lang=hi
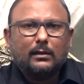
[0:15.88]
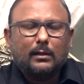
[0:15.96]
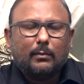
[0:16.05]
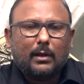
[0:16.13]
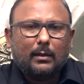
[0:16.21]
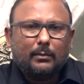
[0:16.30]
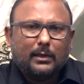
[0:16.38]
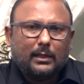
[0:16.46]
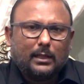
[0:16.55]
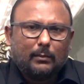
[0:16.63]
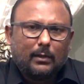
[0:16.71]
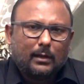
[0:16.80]
तमाम की
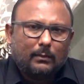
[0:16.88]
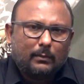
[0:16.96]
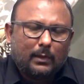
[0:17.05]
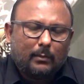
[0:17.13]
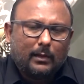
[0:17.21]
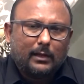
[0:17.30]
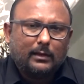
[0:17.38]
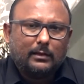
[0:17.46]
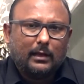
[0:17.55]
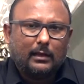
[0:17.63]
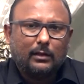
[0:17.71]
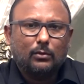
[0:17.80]
तमाम हमारी
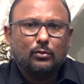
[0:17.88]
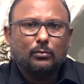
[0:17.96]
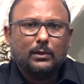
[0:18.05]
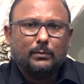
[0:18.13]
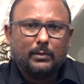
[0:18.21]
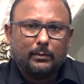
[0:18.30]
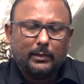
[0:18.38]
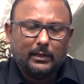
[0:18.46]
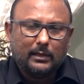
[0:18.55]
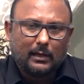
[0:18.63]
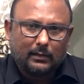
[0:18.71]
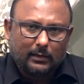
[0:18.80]
शहरी हुकूमत पे भी
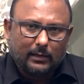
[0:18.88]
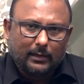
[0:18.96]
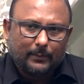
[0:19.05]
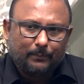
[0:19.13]
जाती है